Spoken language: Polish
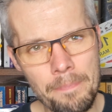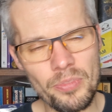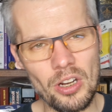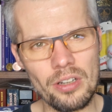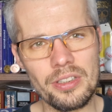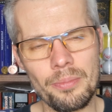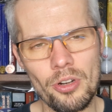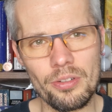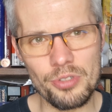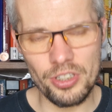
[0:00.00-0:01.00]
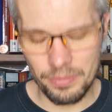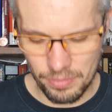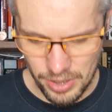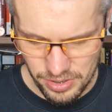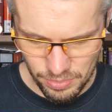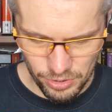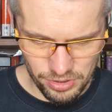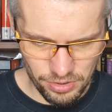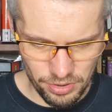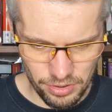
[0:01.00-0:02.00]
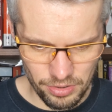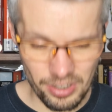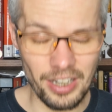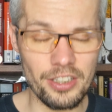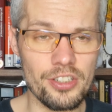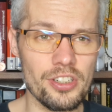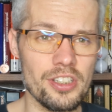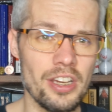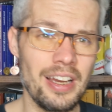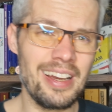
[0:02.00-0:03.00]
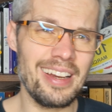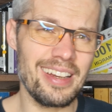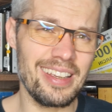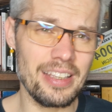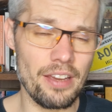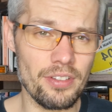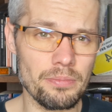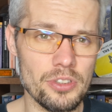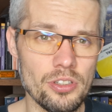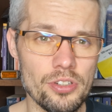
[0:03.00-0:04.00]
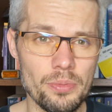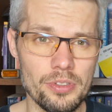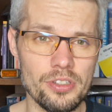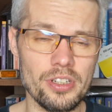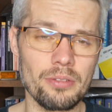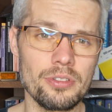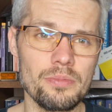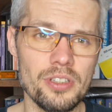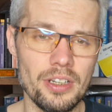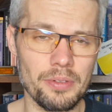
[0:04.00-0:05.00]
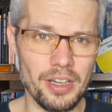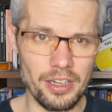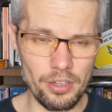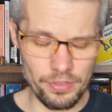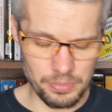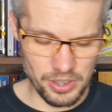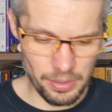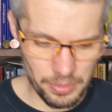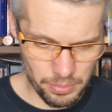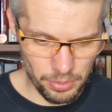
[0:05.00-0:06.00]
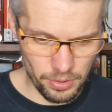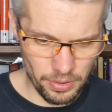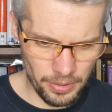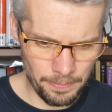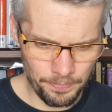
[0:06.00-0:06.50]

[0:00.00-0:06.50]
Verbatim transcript: no one mogą się bardzo mocno ograniczyć i nie wiem, co się będzie działo z tym cyklem karierowym całym, bo